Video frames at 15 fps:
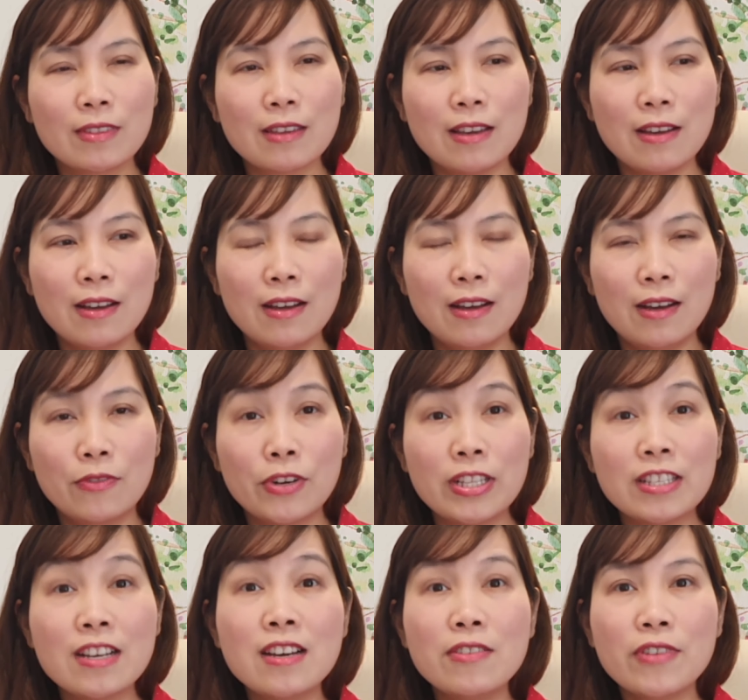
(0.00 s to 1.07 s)
uh,
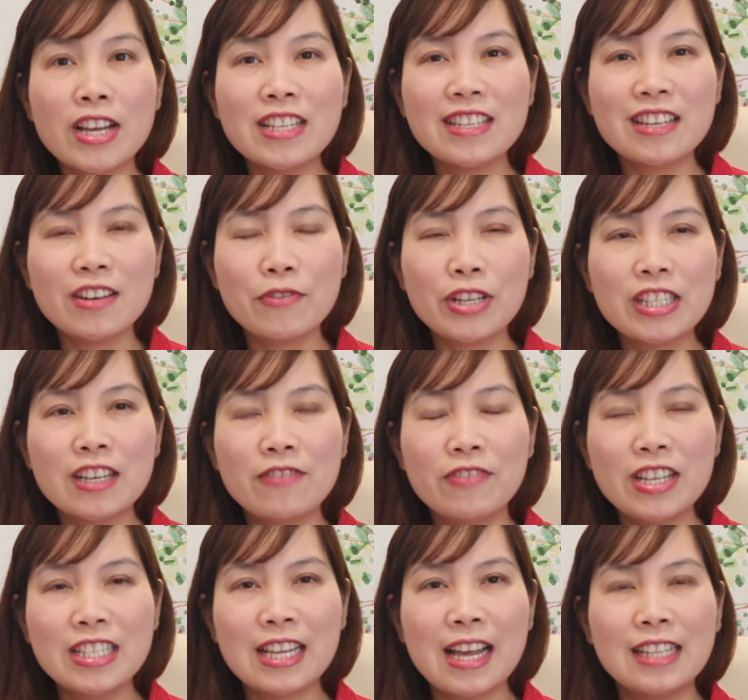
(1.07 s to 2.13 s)
return resident return
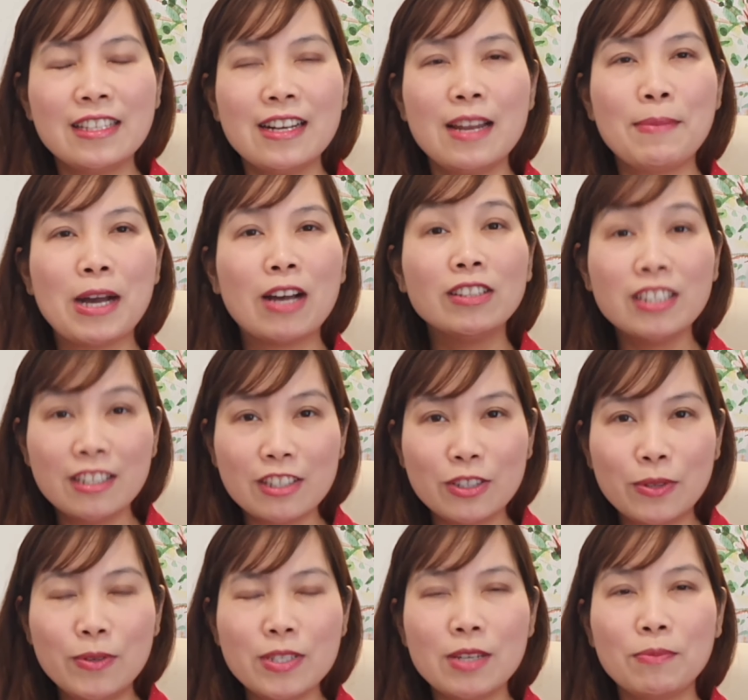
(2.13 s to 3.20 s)
visa tức là bạn có thường
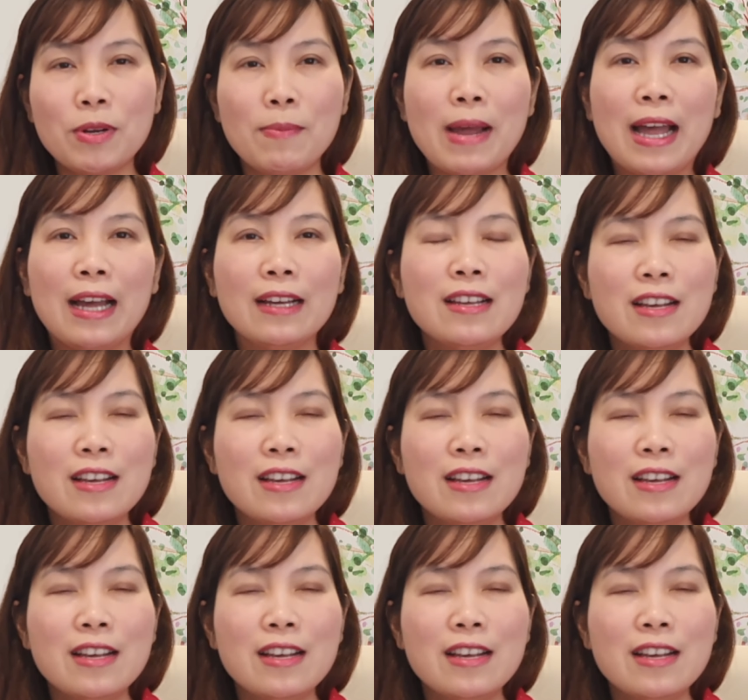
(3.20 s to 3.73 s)
trú xong rồi bạn